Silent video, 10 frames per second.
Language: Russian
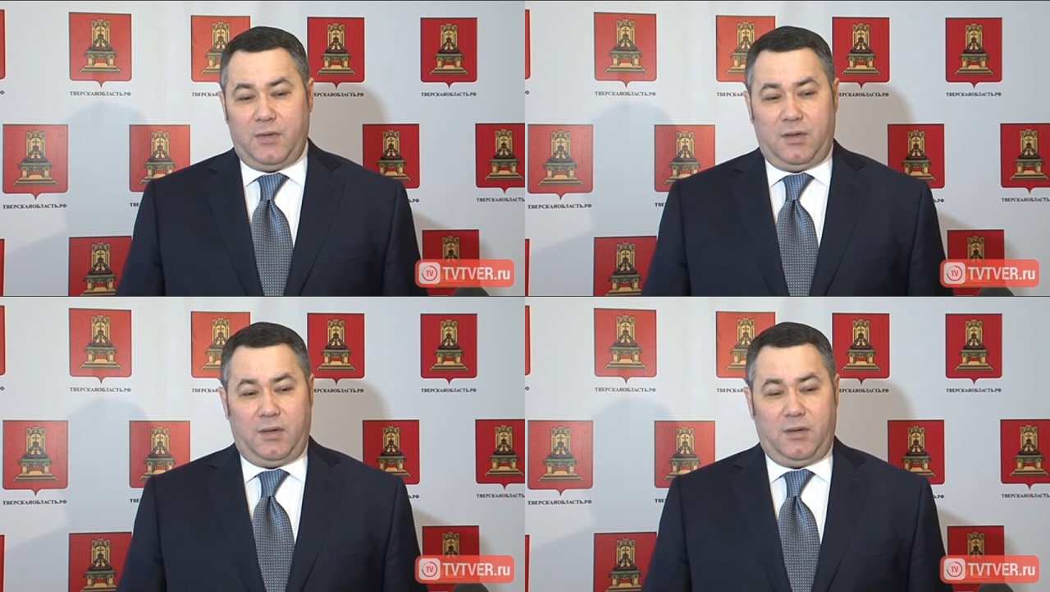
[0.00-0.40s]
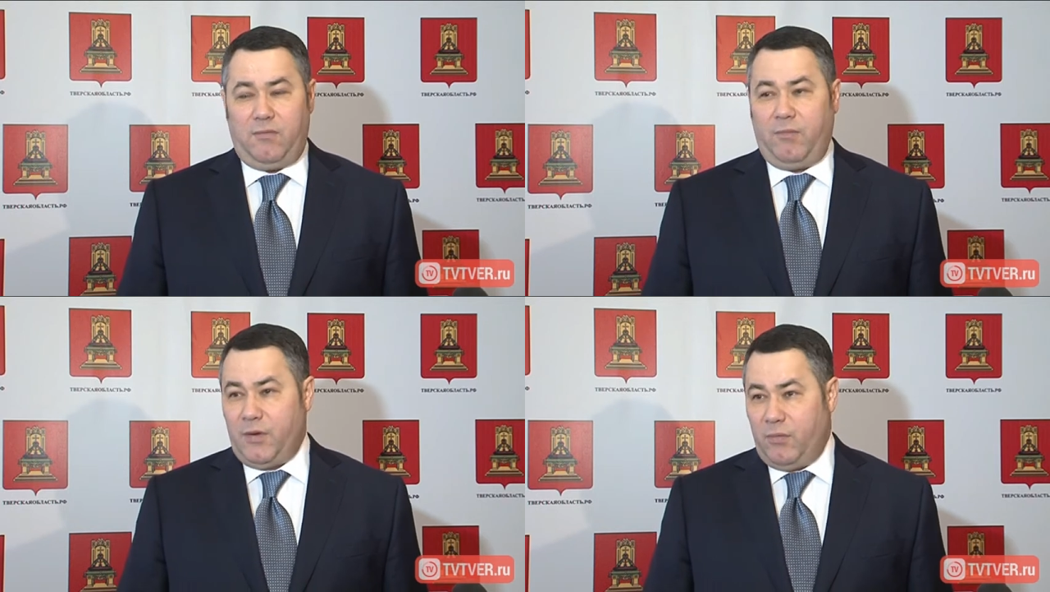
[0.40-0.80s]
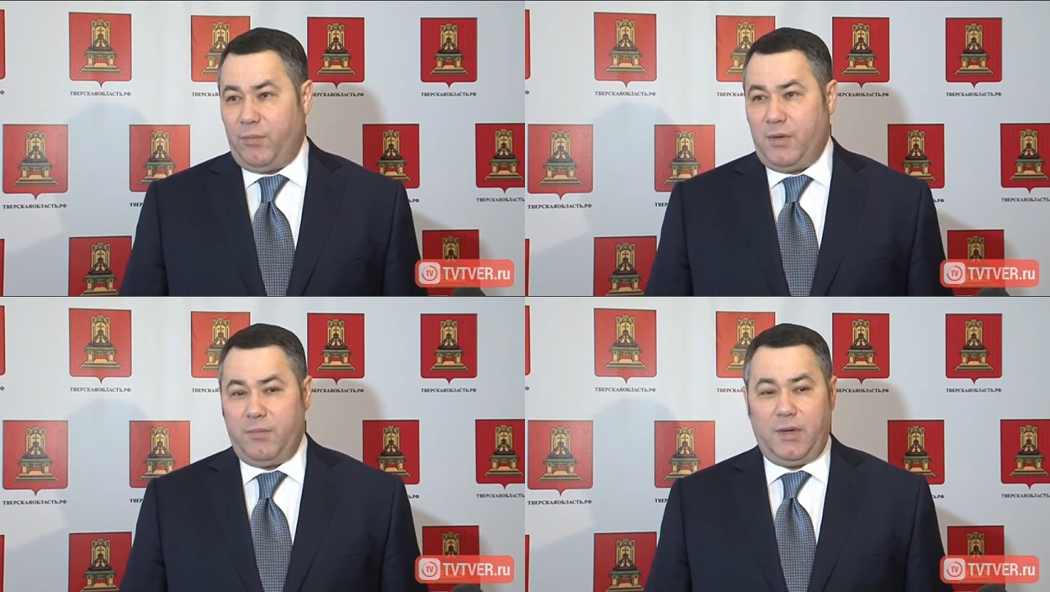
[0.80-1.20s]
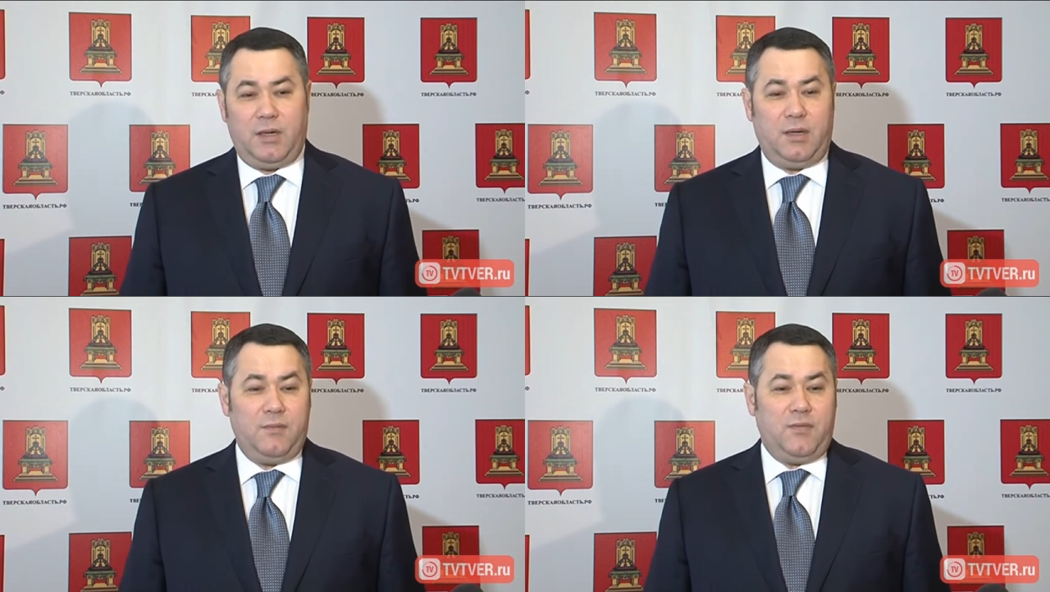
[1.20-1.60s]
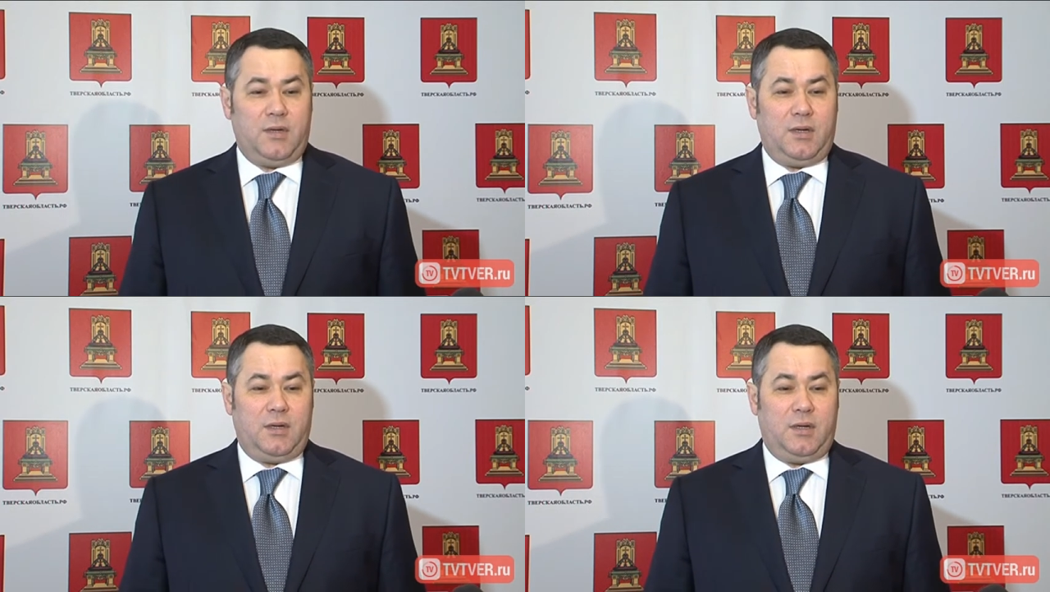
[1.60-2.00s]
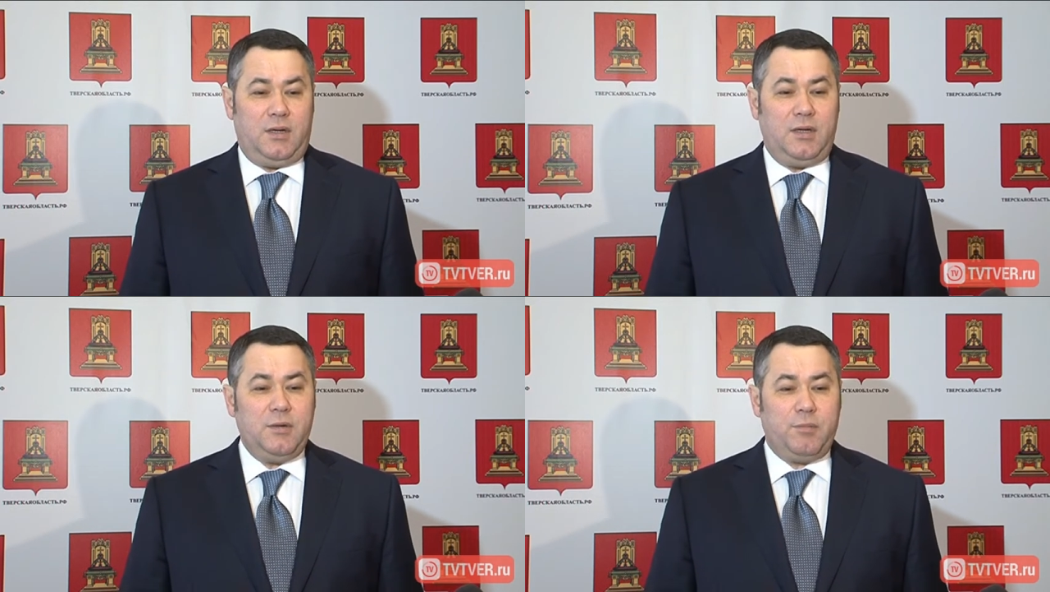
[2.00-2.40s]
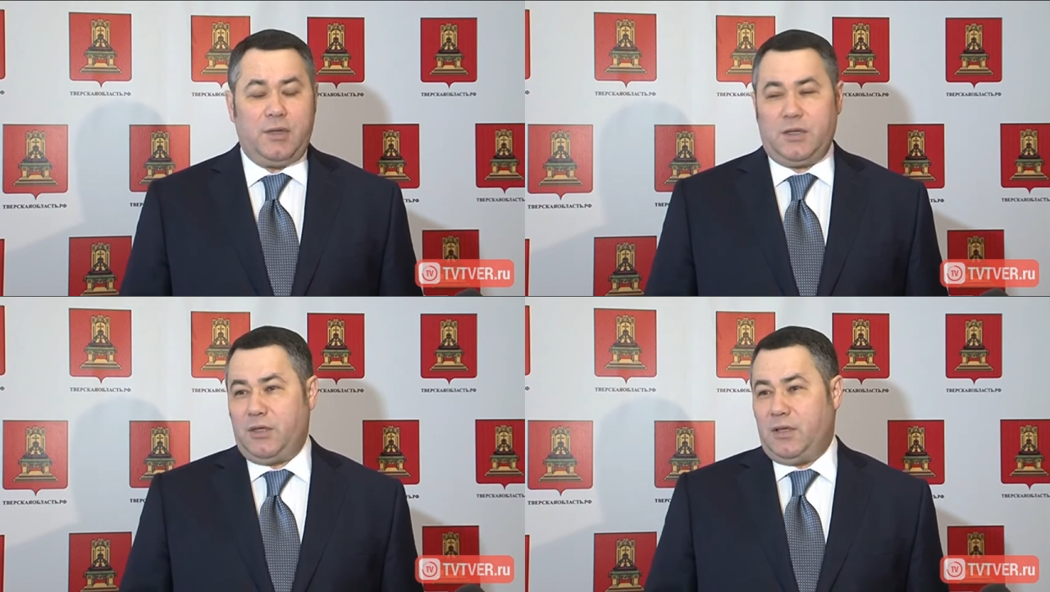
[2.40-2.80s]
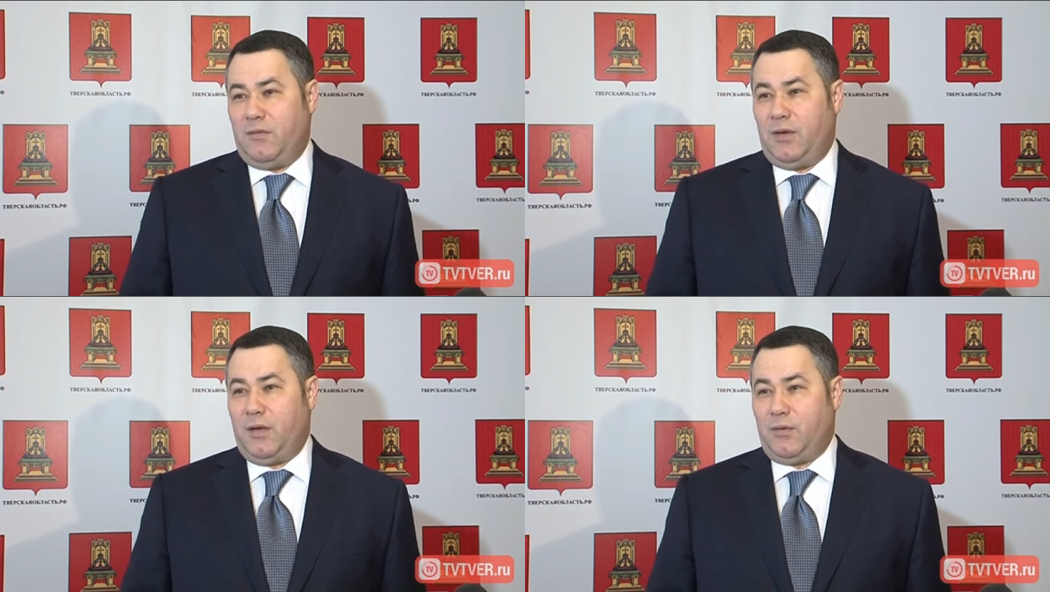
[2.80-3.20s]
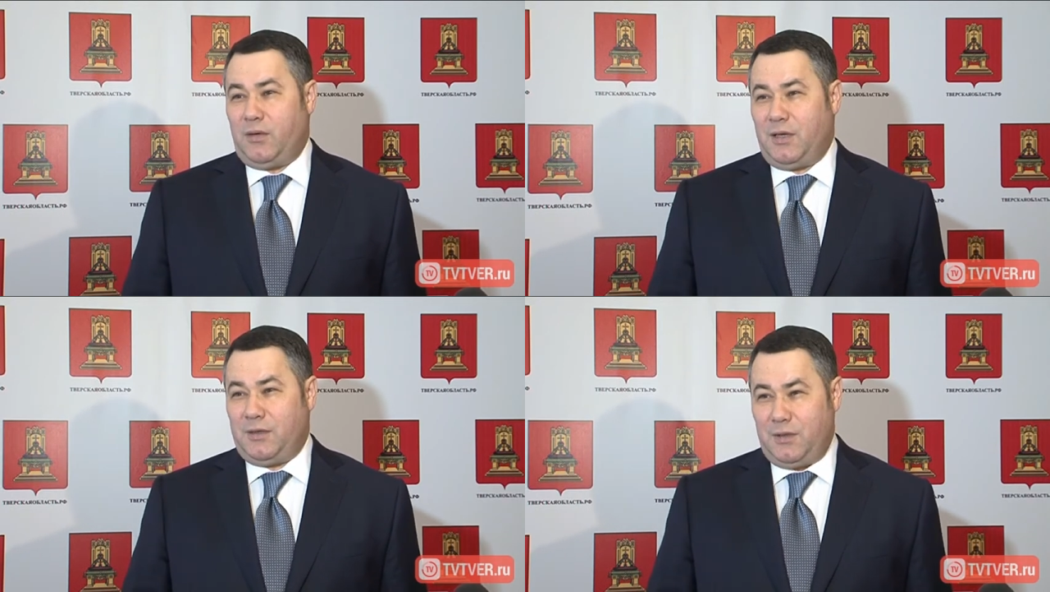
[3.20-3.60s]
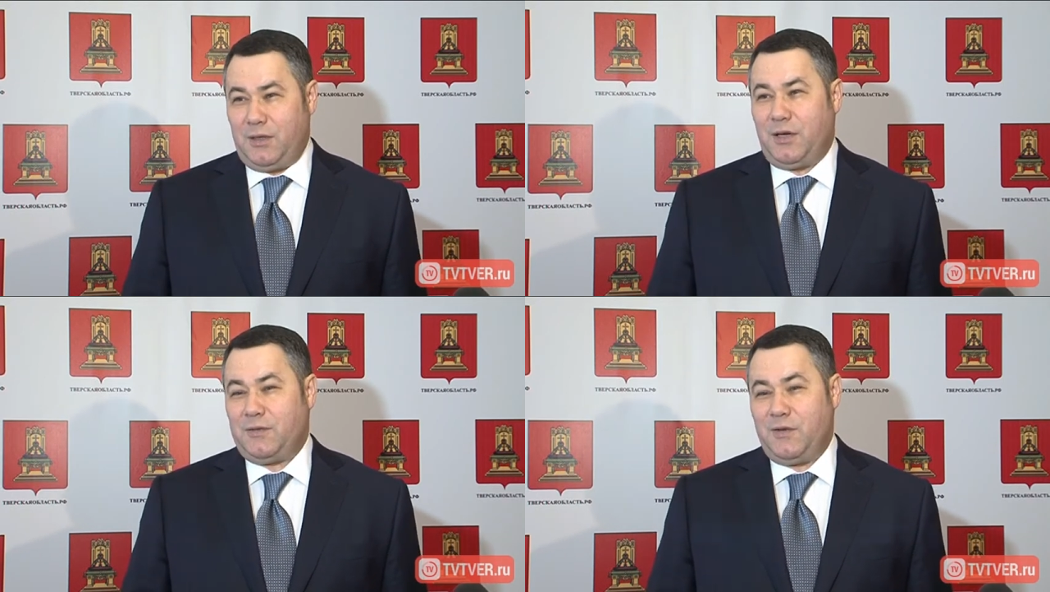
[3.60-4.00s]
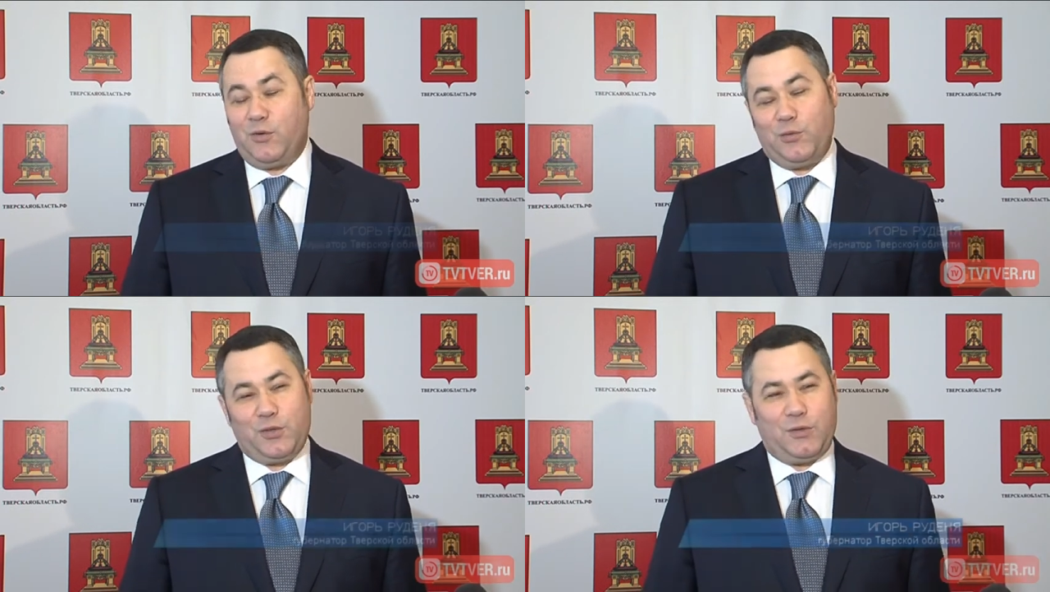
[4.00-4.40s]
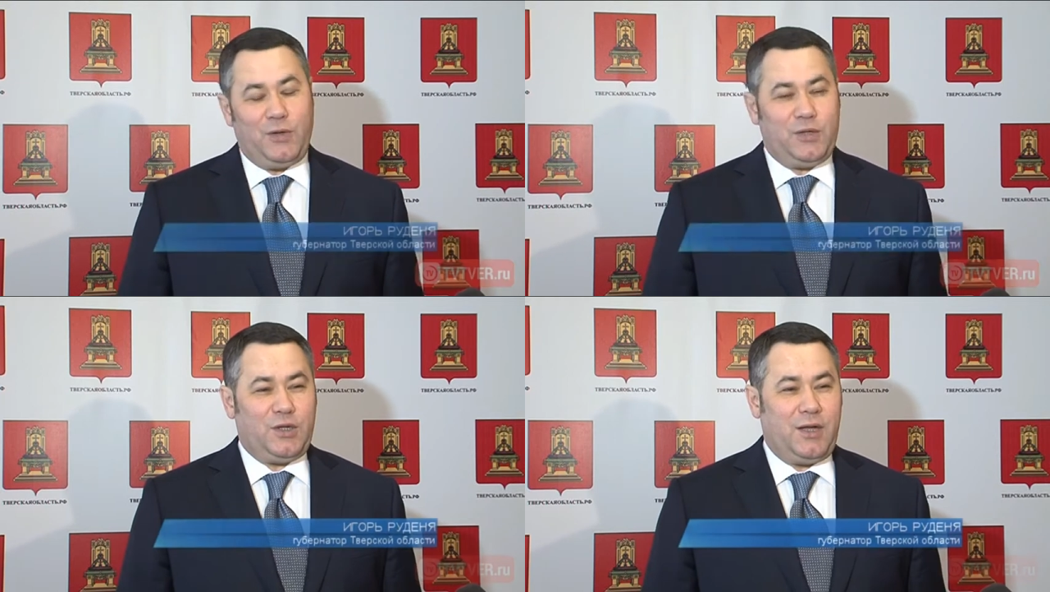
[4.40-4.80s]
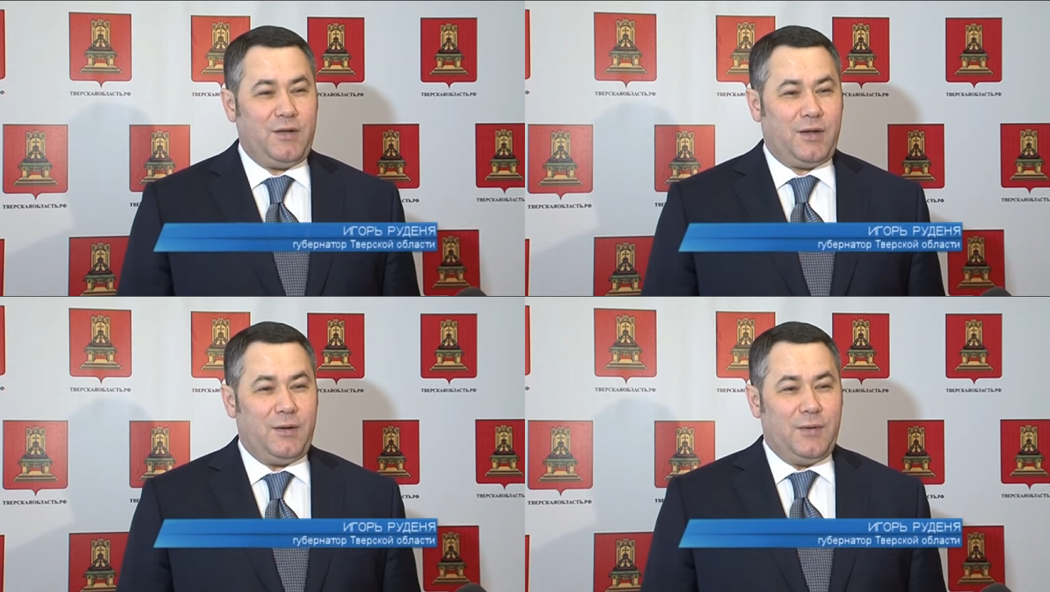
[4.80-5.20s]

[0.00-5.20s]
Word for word: э, в моем понимании, э, не положительно влияют на, раз, на развитие общества или человека,